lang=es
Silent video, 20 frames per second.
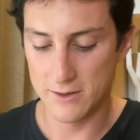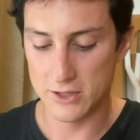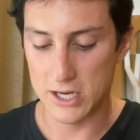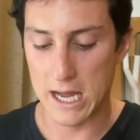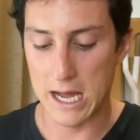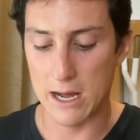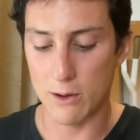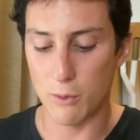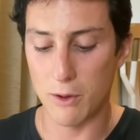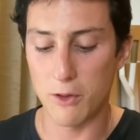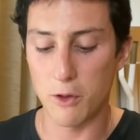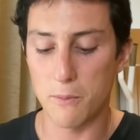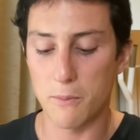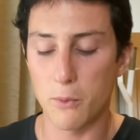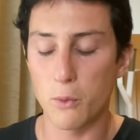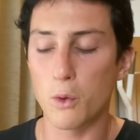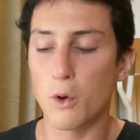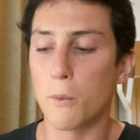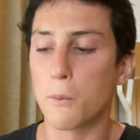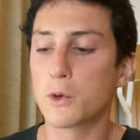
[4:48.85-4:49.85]
O sea, cuando
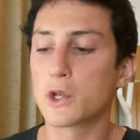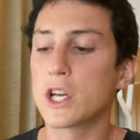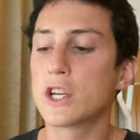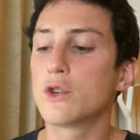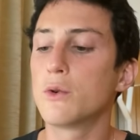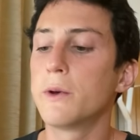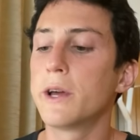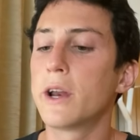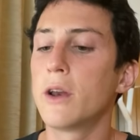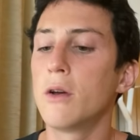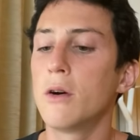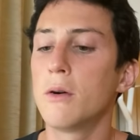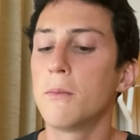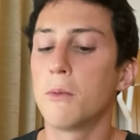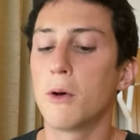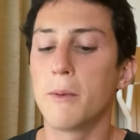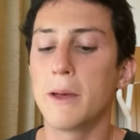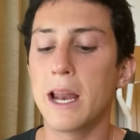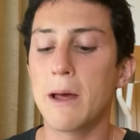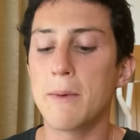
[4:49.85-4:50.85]
lo puse a subirlo,
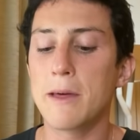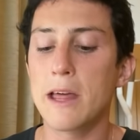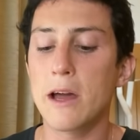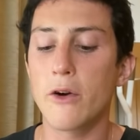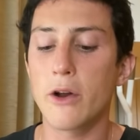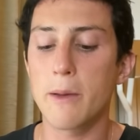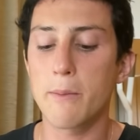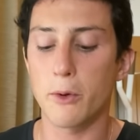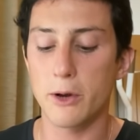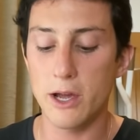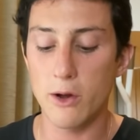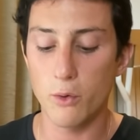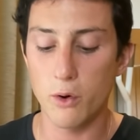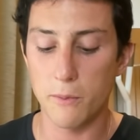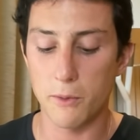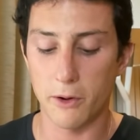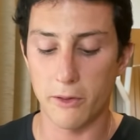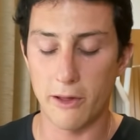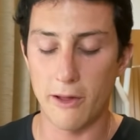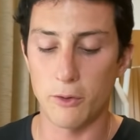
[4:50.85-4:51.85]
volví a la media hora y ponía
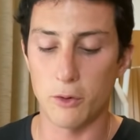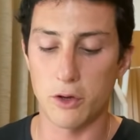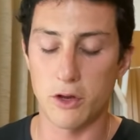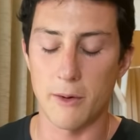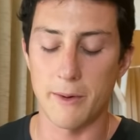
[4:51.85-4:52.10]
1%.